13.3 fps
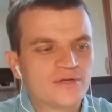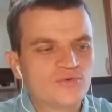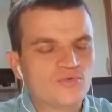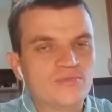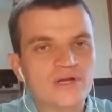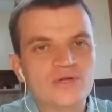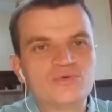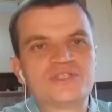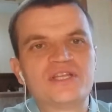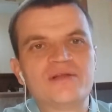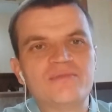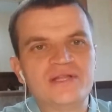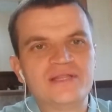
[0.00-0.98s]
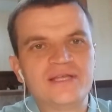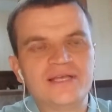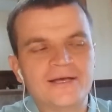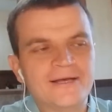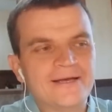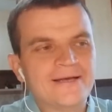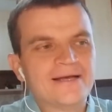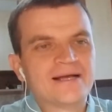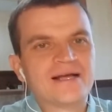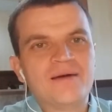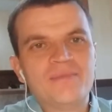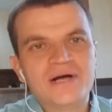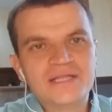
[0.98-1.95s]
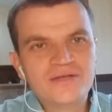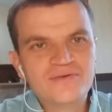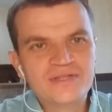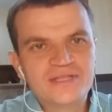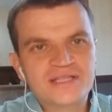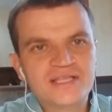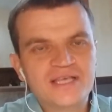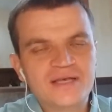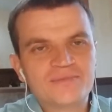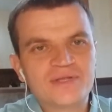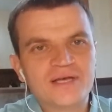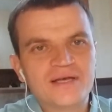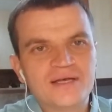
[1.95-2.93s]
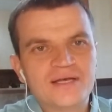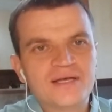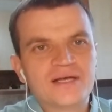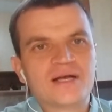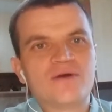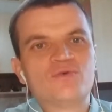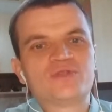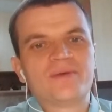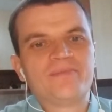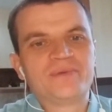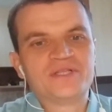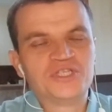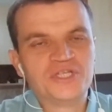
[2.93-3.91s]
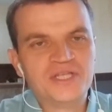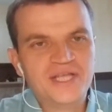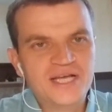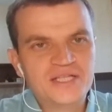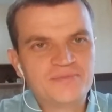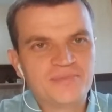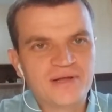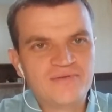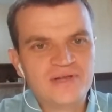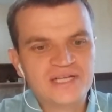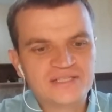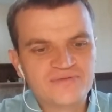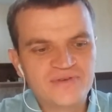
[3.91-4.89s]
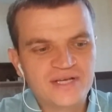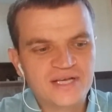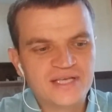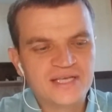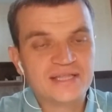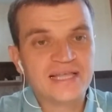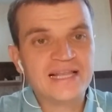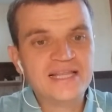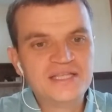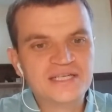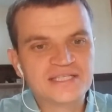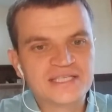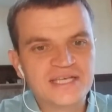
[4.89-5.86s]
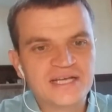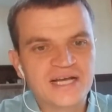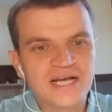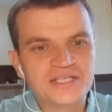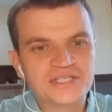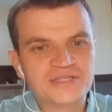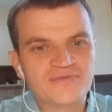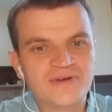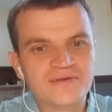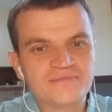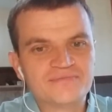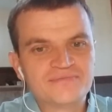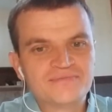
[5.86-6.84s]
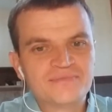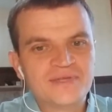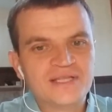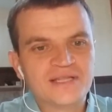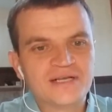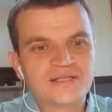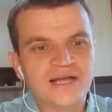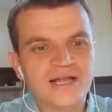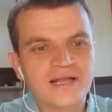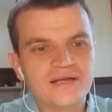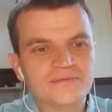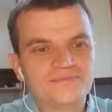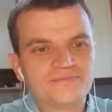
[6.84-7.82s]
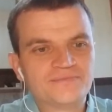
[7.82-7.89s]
ну, были устремлены командовать над кем-то, кого-то подчинять, проявлять свои какие-то лидерские качества и так далее.